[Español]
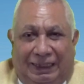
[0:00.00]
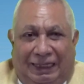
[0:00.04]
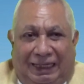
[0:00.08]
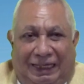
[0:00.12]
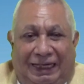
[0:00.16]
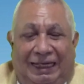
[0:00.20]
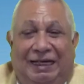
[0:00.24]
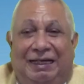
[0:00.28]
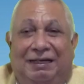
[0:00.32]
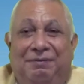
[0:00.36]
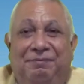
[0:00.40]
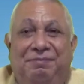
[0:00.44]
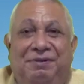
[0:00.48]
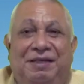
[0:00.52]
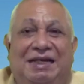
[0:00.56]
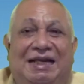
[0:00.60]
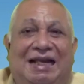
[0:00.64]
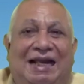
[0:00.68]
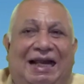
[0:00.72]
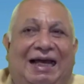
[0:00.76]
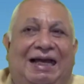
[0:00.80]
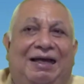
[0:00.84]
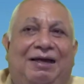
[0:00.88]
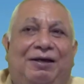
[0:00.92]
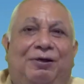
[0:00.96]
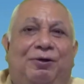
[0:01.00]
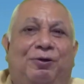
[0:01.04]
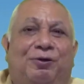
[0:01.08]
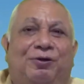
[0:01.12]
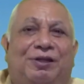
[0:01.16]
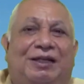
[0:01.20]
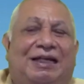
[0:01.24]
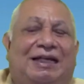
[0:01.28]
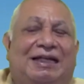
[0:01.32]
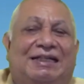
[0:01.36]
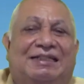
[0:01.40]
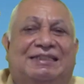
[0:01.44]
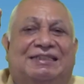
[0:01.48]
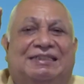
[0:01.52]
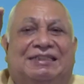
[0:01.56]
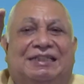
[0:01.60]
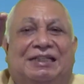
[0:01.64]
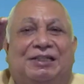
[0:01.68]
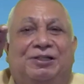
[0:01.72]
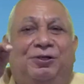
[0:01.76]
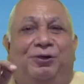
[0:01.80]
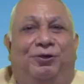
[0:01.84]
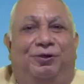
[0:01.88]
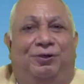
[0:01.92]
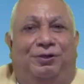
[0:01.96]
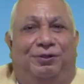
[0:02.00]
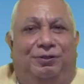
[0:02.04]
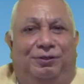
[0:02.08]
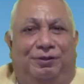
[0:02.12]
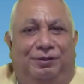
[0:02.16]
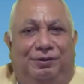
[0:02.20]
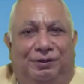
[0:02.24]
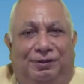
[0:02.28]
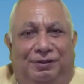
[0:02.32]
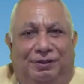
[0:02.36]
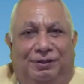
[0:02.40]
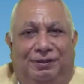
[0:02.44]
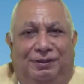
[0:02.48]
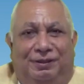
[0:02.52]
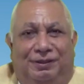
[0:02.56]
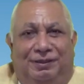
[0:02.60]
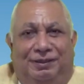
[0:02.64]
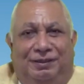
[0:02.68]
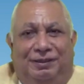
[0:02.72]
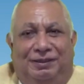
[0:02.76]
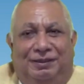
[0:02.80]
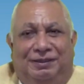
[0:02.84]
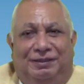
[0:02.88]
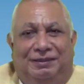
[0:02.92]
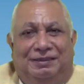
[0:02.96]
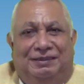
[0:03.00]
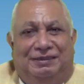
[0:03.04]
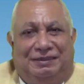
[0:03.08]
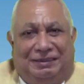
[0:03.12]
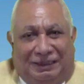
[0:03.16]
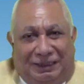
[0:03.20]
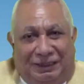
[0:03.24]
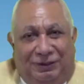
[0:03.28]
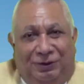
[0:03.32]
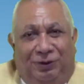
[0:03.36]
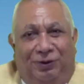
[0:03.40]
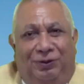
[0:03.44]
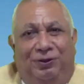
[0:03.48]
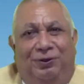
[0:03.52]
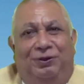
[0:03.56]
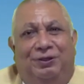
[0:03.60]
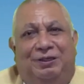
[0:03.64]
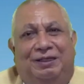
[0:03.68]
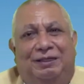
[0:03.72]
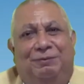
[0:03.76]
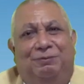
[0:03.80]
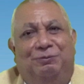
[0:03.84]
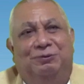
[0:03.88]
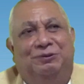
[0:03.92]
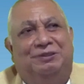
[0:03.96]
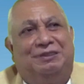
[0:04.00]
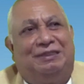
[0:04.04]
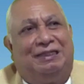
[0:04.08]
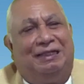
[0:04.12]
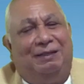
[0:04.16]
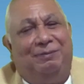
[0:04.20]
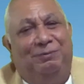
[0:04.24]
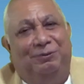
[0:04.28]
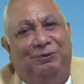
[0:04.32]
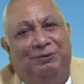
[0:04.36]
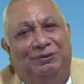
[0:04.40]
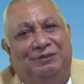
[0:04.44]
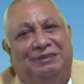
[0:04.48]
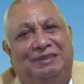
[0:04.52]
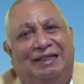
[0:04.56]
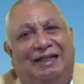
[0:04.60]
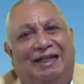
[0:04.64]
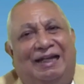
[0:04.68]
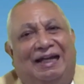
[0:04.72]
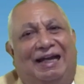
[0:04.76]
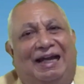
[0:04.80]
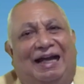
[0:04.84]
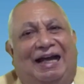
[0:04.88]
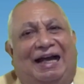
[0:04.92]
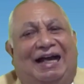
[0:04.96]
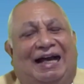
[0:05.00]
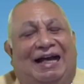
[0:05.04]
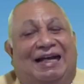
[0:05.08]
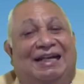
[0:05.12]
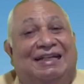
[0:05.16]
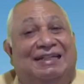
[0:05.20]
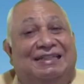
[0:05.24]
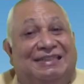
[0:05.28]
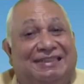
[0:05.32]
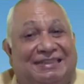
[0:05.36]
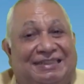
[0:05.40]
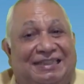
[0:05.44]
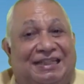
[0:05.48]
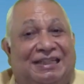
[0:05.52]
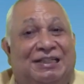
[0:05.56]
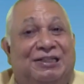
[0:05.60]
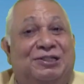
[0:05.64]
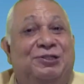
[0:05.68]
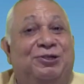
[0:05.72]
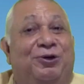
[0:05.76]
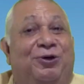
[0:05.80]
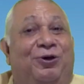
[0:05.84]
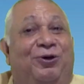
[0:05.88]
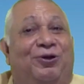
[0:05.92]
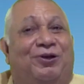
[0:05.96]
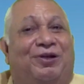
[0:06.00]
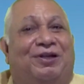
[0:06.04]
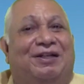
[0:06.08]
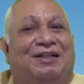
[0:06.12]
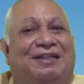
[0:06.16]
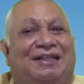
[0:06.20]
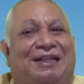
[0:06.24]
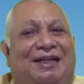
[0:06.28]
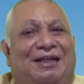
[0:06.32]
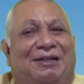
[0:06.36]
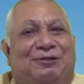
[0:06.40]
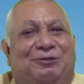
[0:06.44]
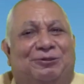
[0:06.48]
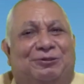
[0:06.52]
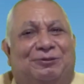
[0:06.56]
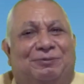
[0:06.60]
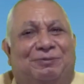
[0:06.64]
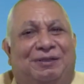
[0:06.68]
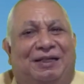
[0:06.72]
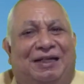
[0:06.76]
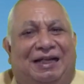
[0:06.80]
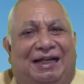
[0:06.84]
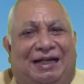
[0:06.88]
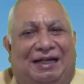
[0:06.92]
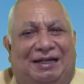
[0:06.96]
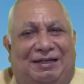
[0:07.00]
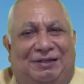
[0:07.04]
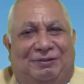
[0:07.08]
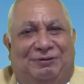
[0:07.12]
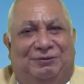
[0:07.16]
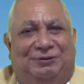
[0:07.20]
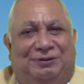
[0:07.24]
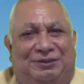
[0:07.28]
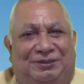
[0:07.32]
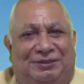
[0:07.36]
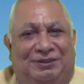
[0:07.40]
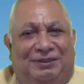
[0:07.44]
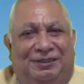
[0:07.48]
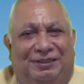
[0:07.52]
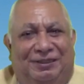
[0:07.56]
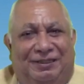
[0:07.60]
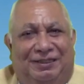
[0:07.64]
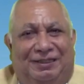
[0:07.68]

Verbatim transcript: el milagro del Señor, sino que busquemos al Señor de los milagros.